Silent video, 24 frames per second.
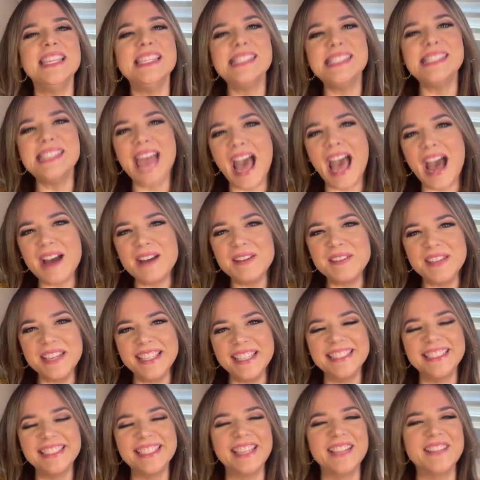Usted sabe
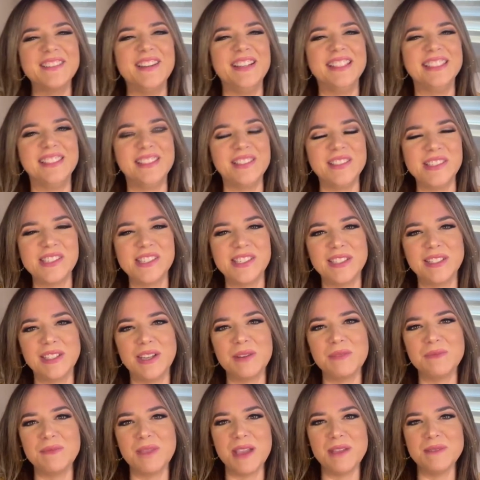que cuando
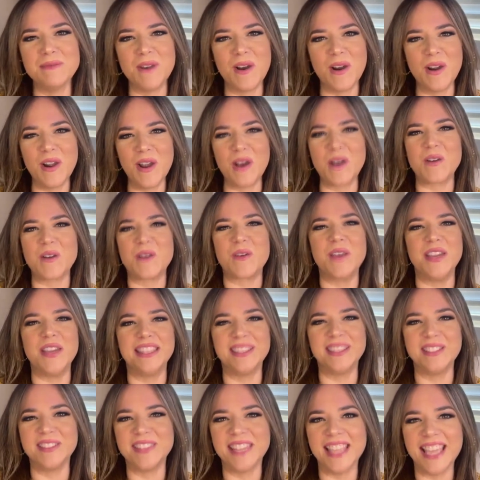nosotros vemos los
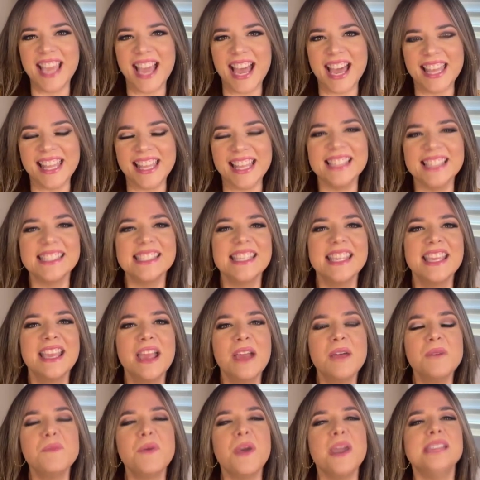cuentos de hadas,
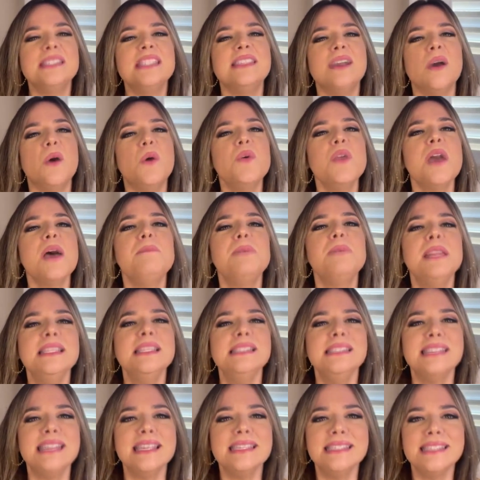ah. pues una
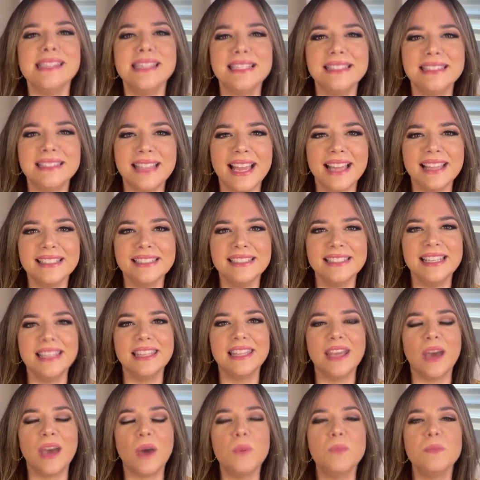princesita
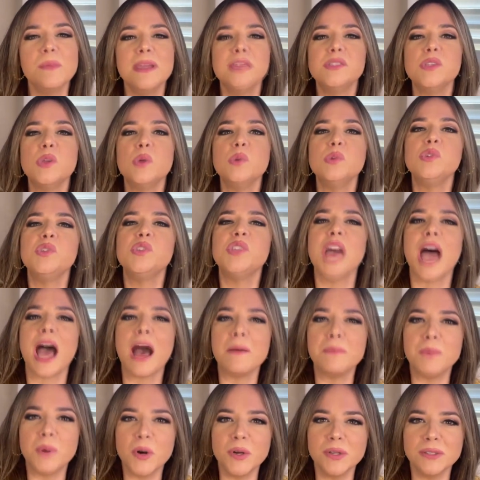le da un beso a un
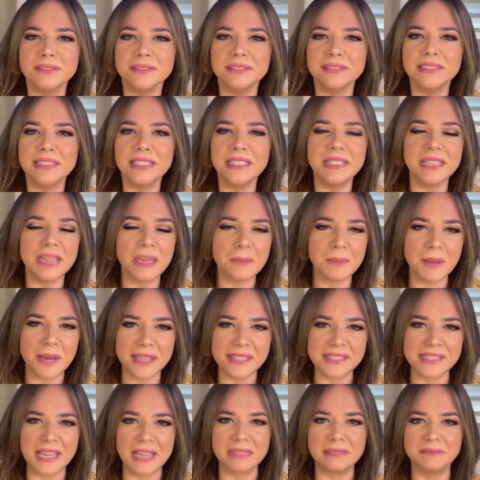sapo y ¿qué
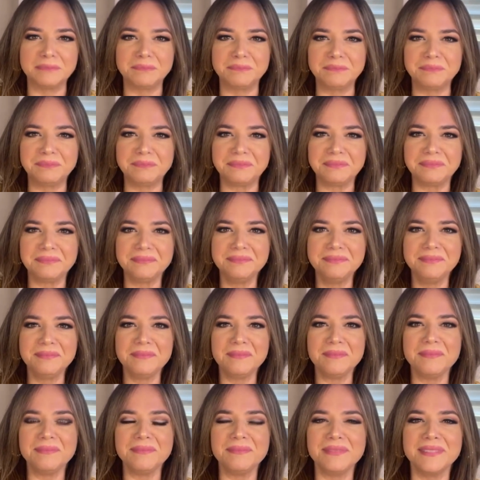pasa?
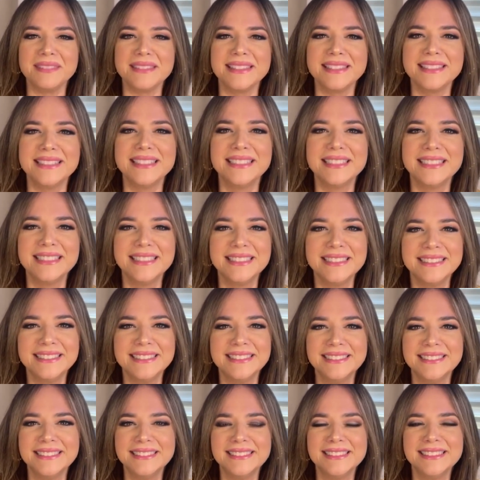Eh, se
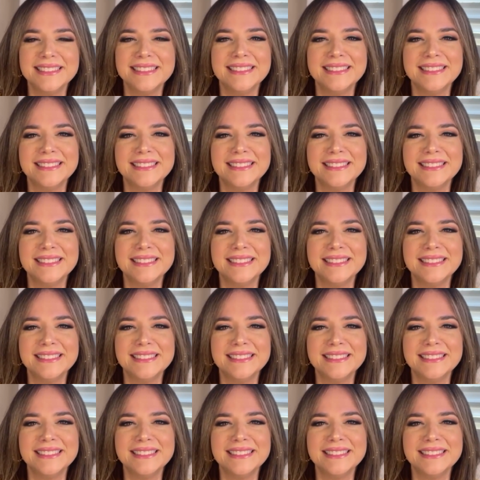convierte en un